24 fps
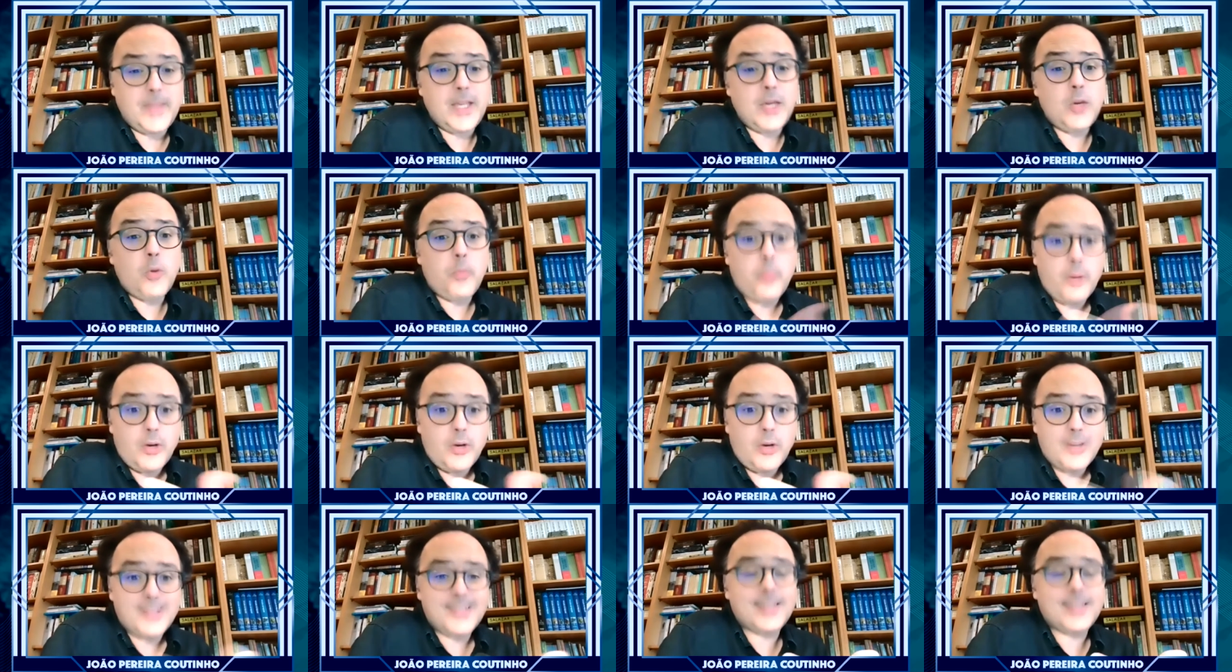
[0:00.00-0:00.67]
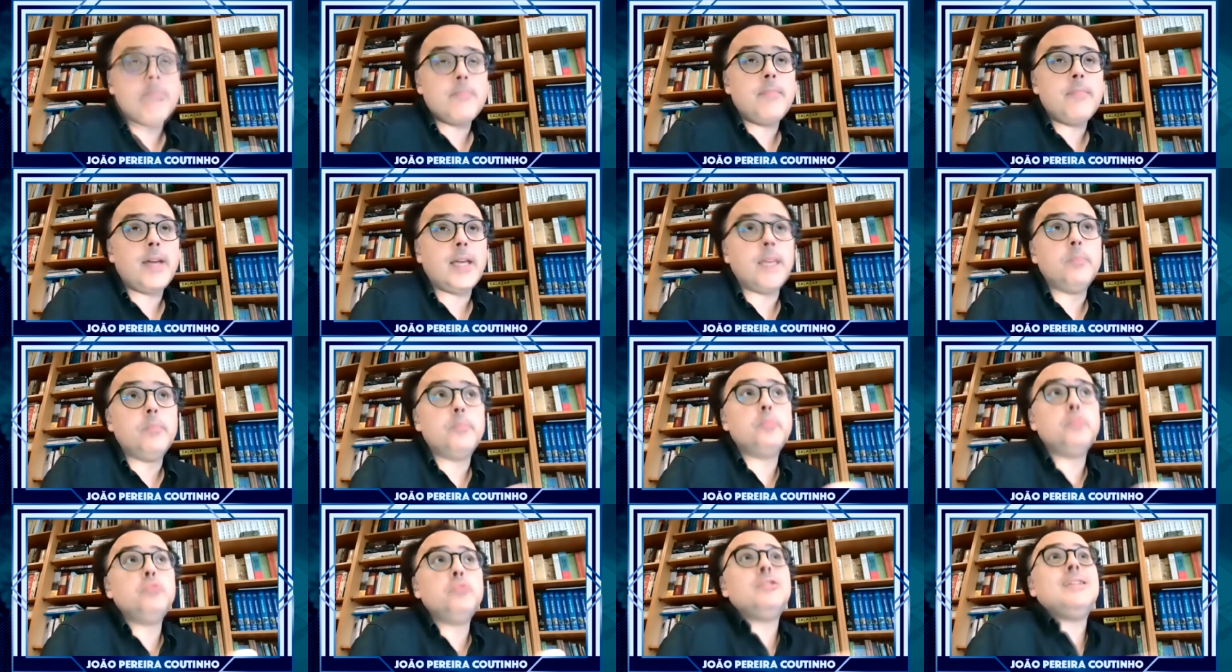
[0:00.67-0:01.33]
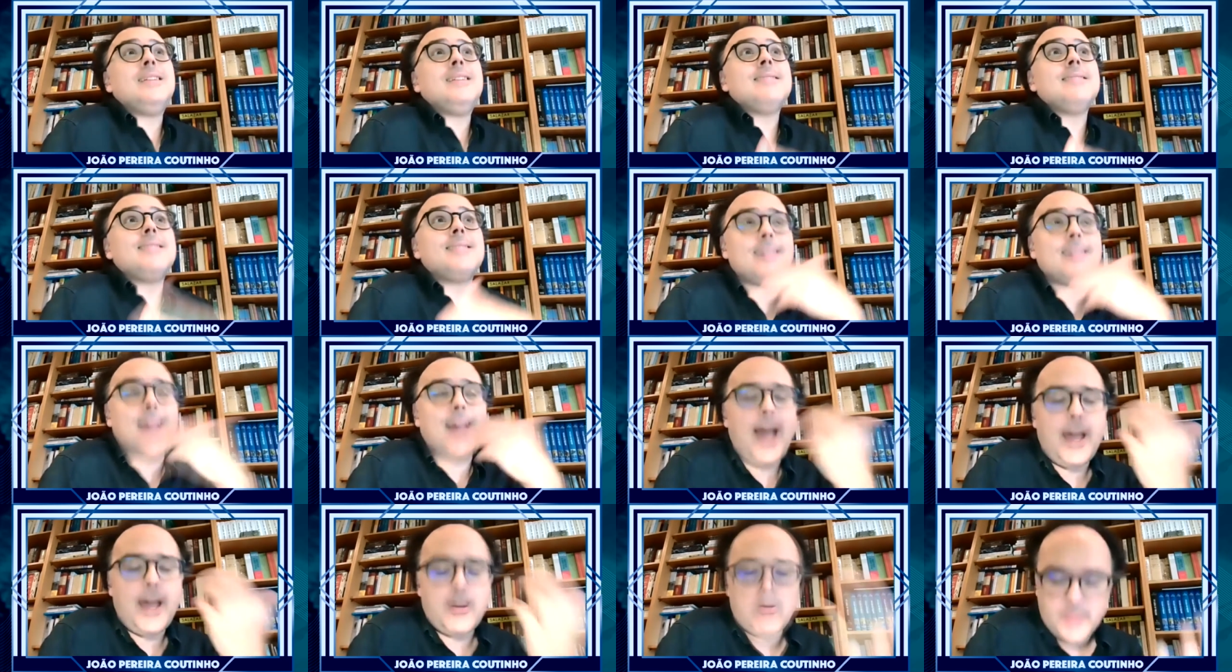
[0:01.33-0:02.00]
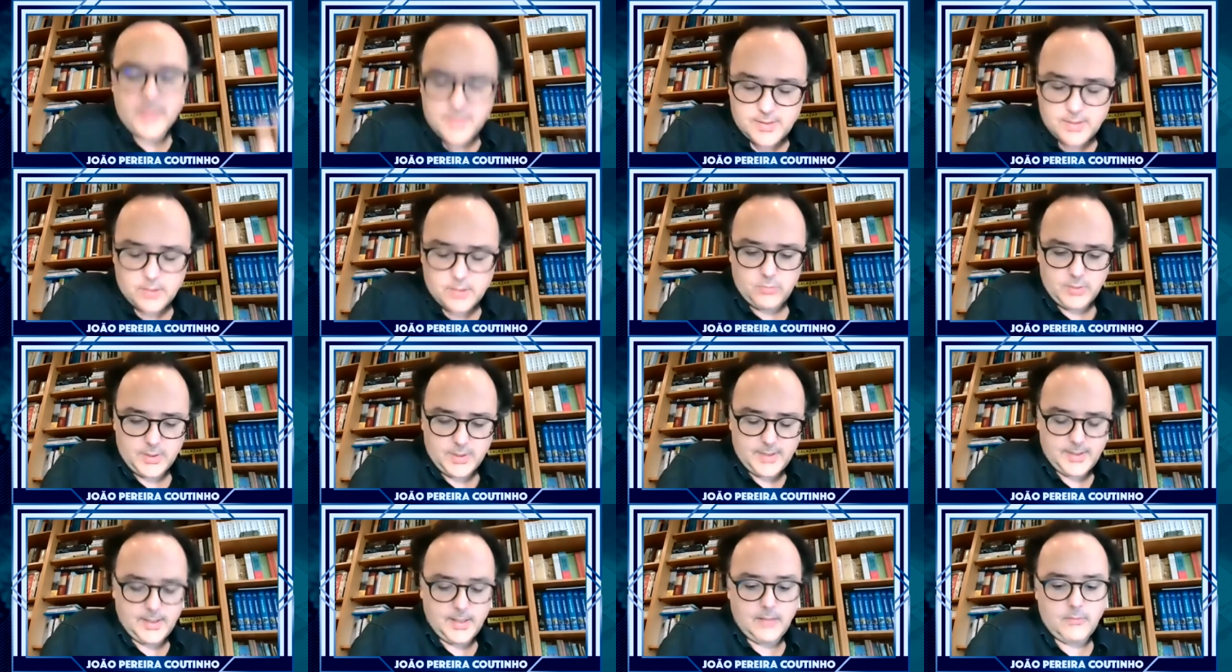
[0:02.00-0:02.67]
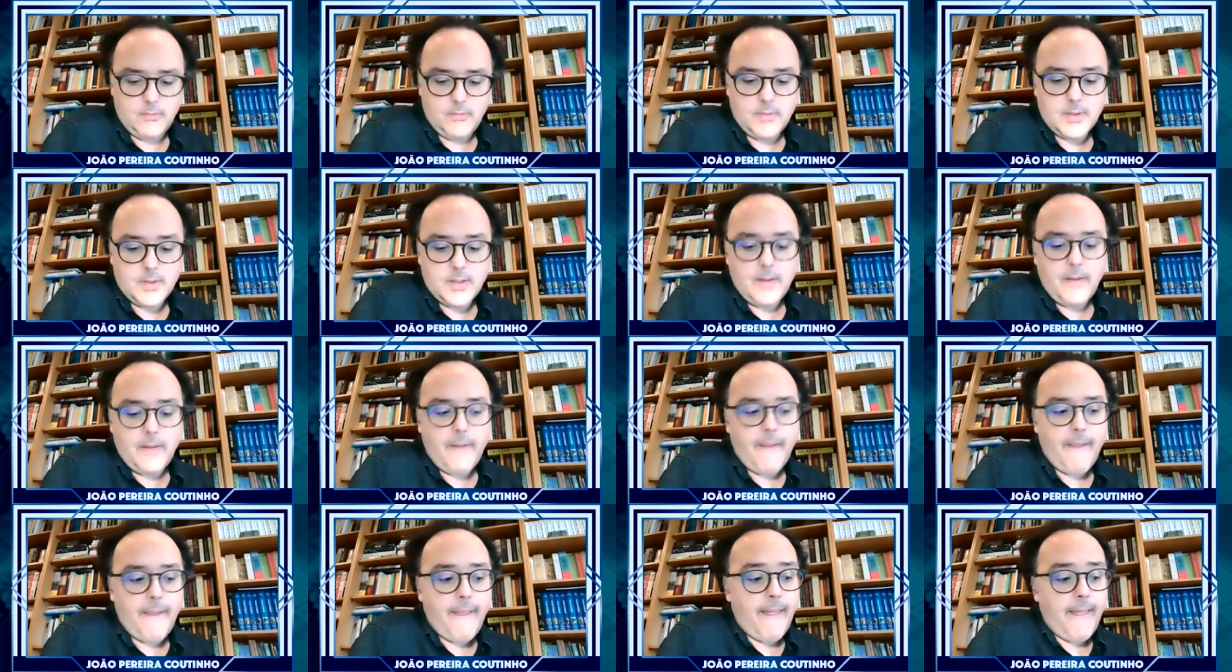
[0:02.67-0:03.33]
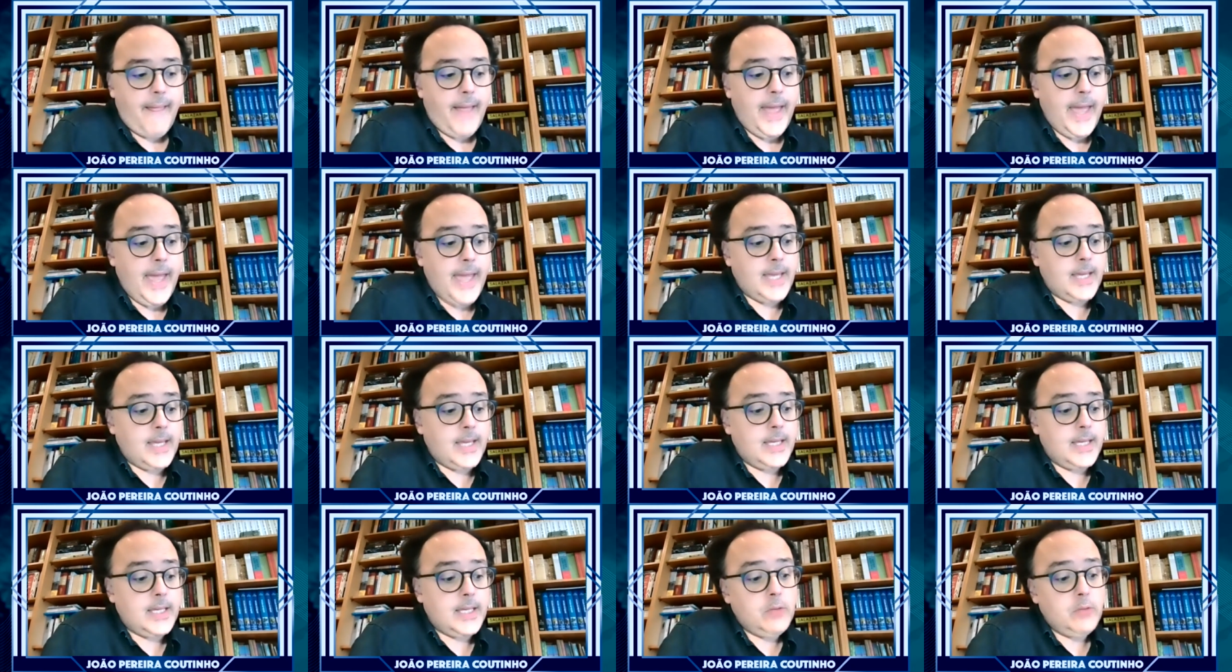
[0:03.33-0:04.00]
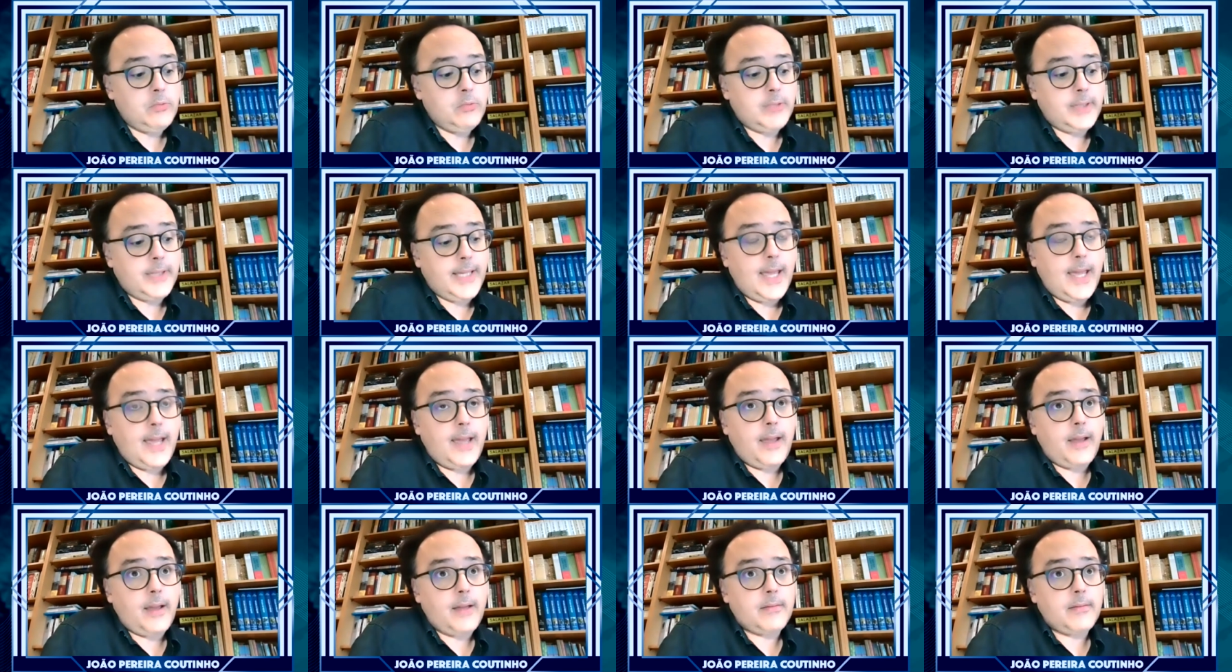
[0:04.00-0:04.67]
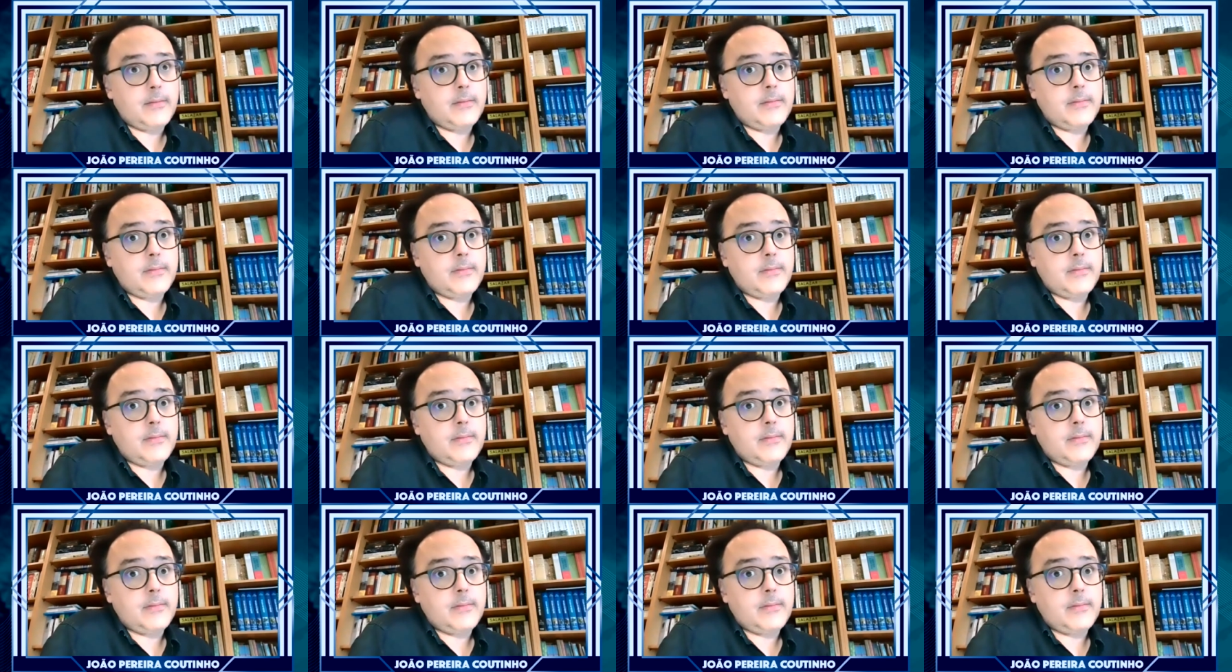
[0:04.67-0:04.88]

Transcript: E eu posso também hipotizar uma situação em que aquilo que é